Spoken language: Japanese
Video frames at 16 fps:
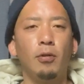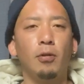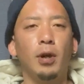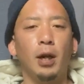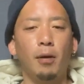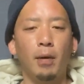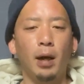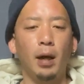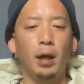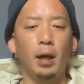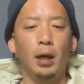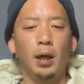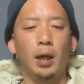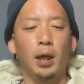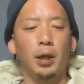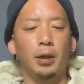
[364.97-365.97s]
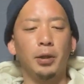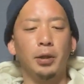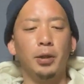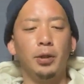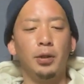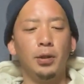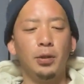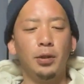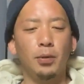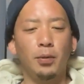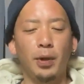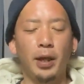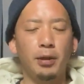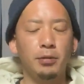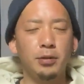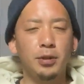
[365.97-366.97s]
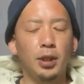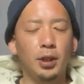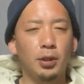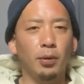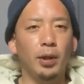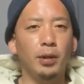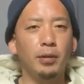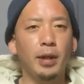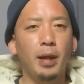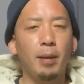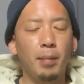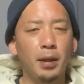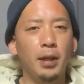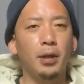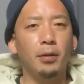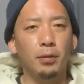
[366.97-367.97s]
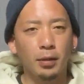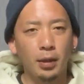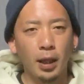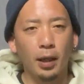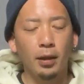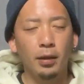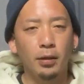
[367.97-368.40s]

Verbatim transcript: 今回はえー、寄れるってどれぐらいまで寄って